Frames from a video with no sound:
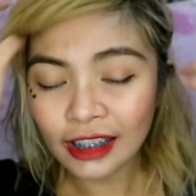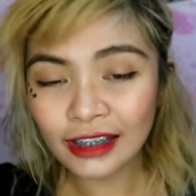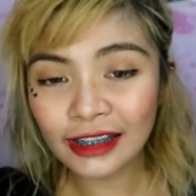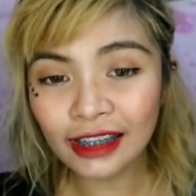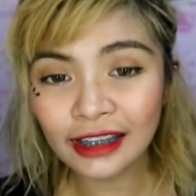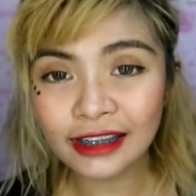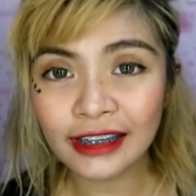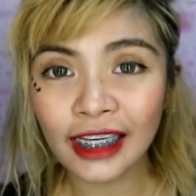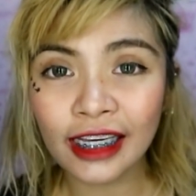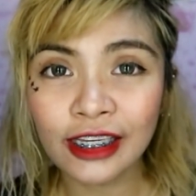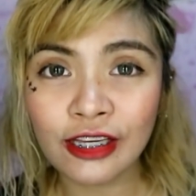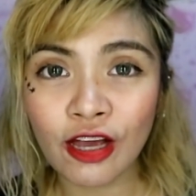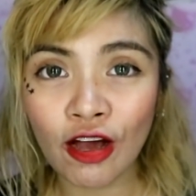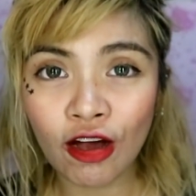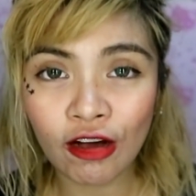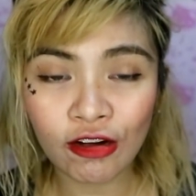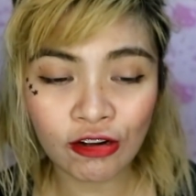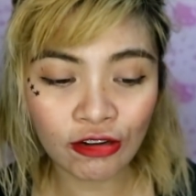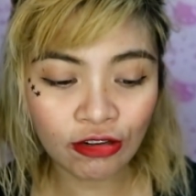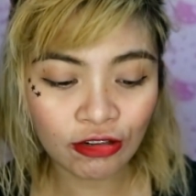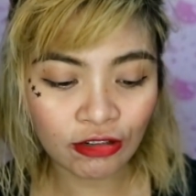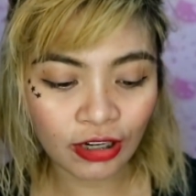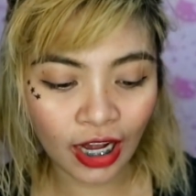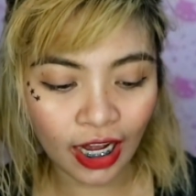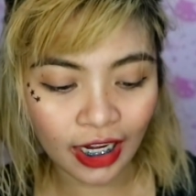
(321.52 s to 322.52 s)
Nasa sa'yo
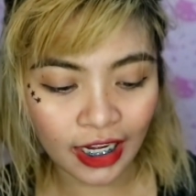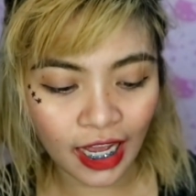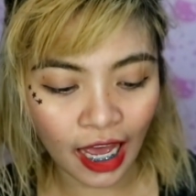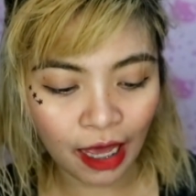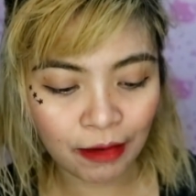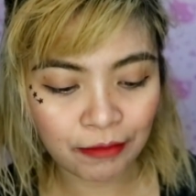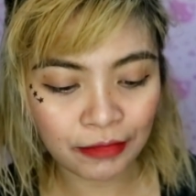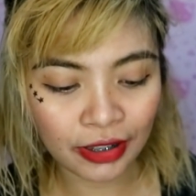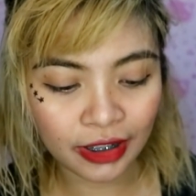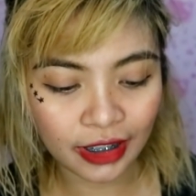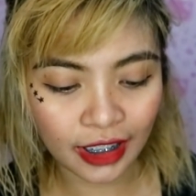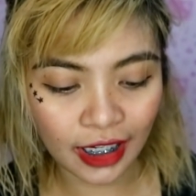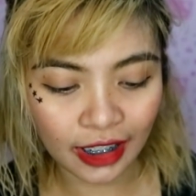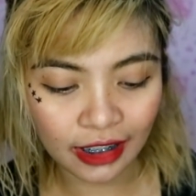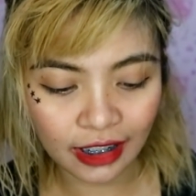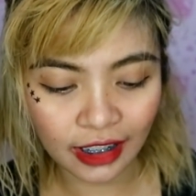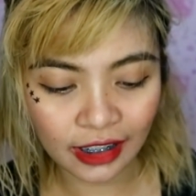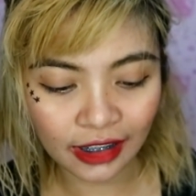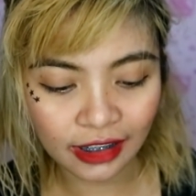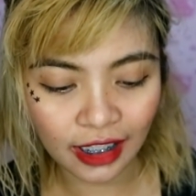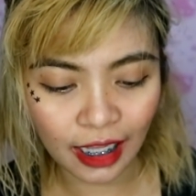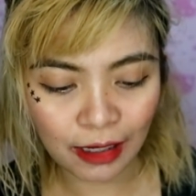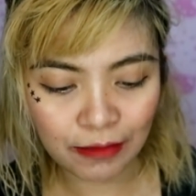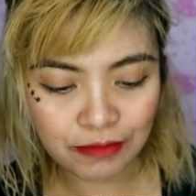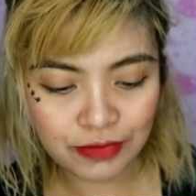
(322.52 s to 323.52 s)
kung gagamit ka
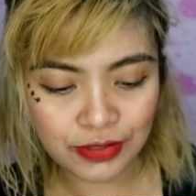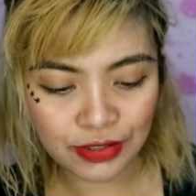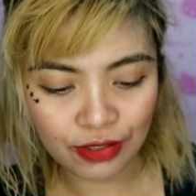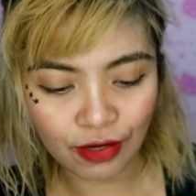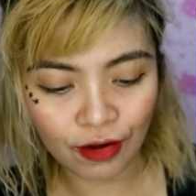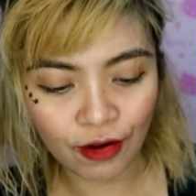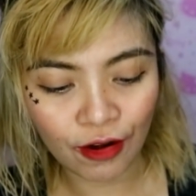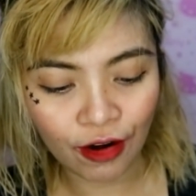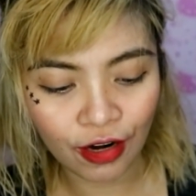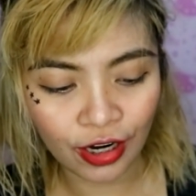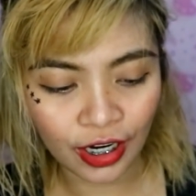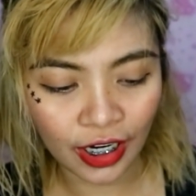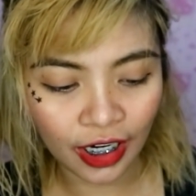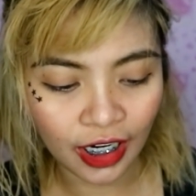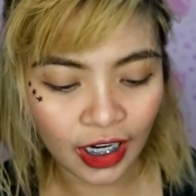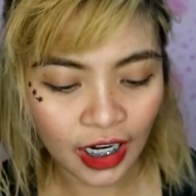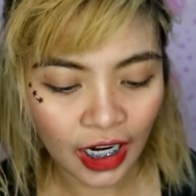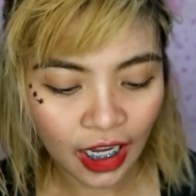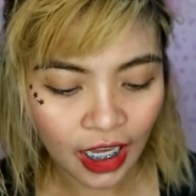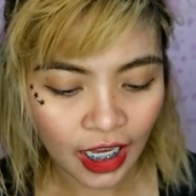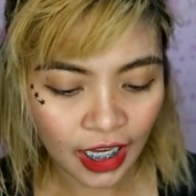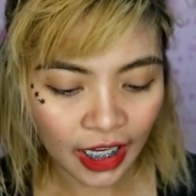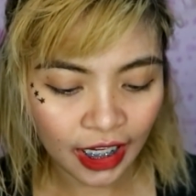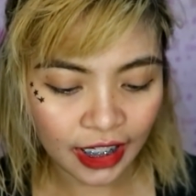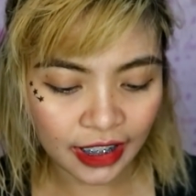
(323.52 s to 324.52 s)
ng gloves or
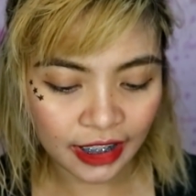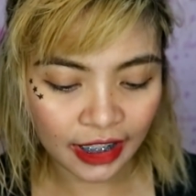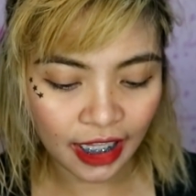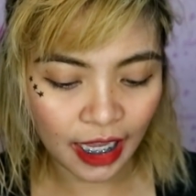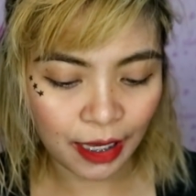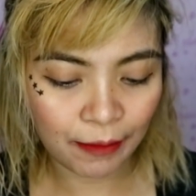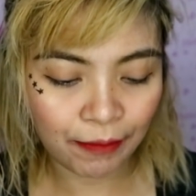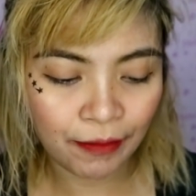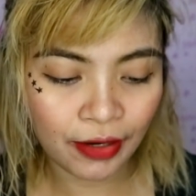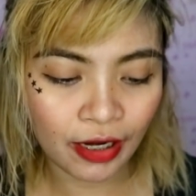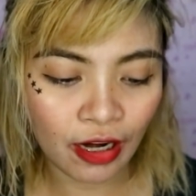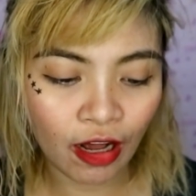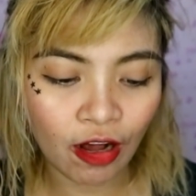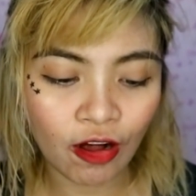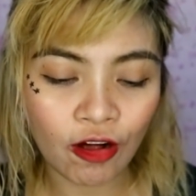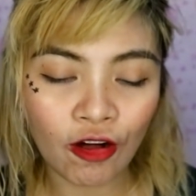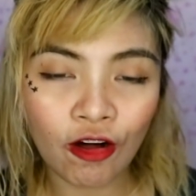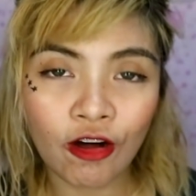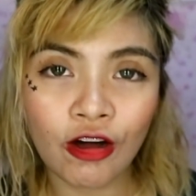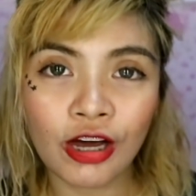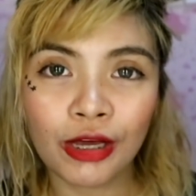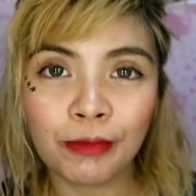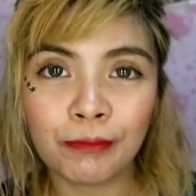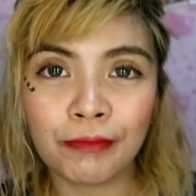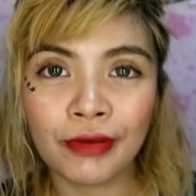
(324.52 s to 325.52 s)
hindi. Pero ako,
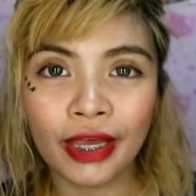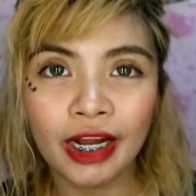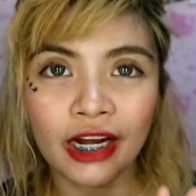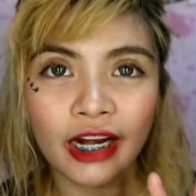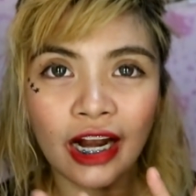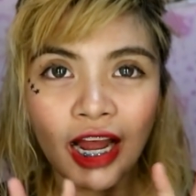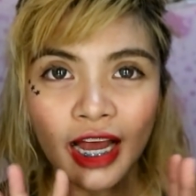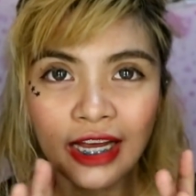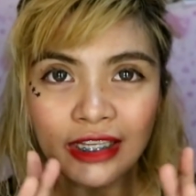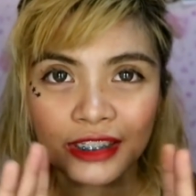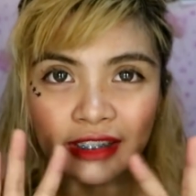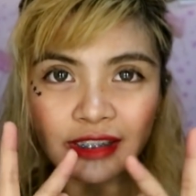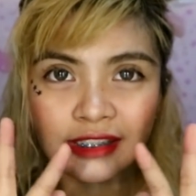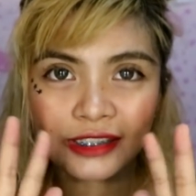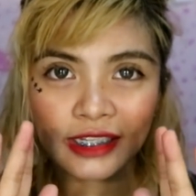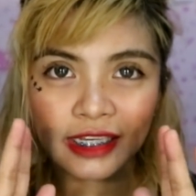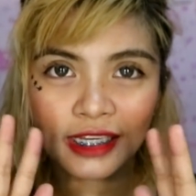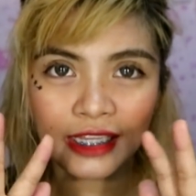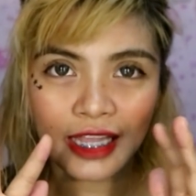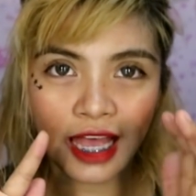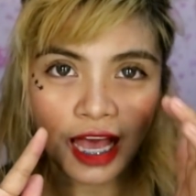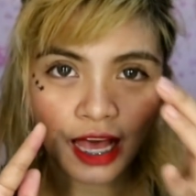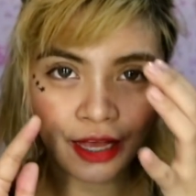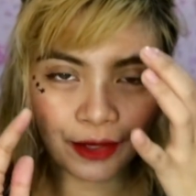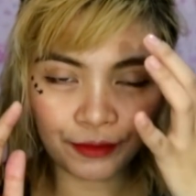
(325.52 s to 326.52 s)
bare hands
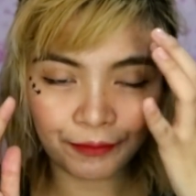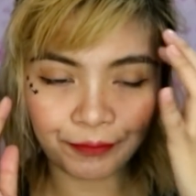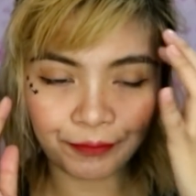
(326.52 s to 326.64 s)
na lang.